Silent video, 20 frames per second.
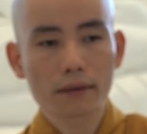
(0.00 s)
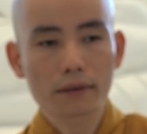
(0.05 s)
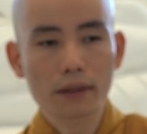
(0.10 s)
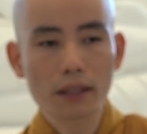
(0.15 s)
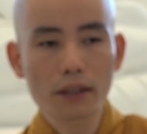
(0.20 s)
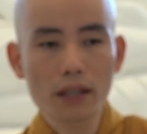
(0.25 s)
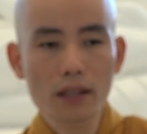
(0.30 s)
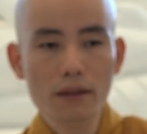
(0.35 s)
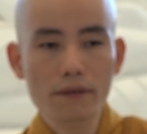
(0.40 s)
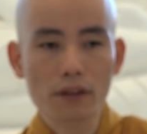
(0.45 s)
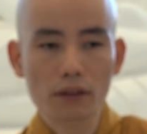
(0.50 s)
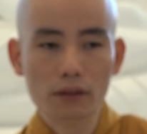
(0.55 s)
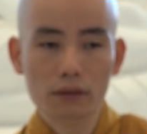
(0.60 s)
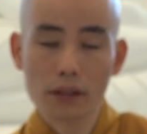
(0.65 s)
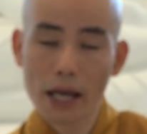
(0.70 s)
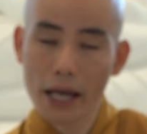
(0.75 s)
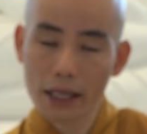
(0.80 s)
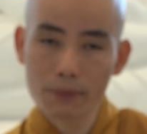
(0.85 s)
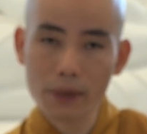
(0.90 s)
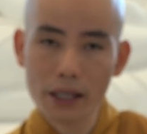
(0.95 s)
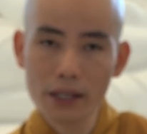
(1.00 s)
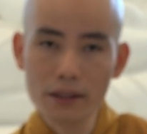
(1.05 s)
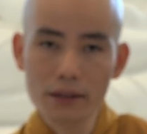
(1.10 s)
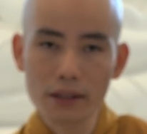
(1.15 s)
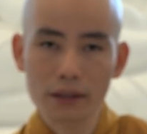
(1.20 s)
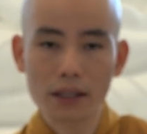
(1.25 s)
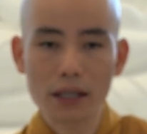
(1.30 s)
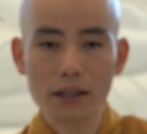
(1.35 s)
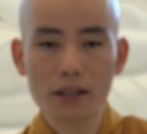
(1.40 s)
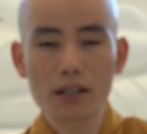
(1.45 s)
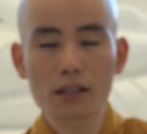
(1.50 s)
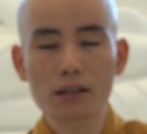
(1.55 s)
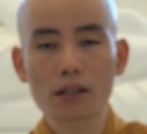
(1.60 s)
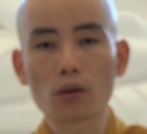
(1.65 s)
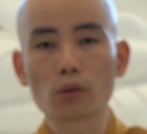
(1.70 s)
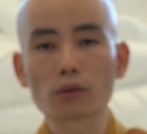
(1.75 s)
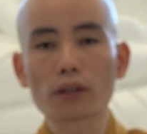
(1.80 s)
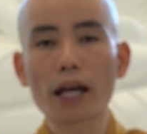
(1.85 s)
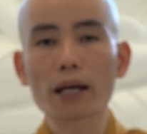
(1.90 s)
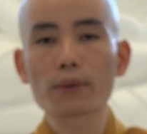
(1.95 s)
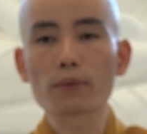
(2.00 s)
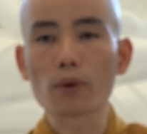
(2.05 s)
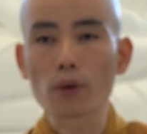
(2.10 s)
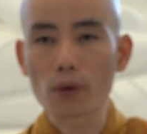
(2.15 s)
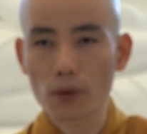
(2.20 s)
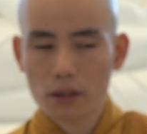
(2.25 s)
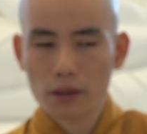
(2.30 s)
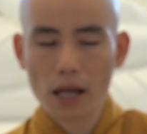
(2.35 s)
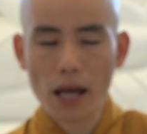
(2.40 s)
ta đi vào thang máy thì ta đi cầu thang bộ.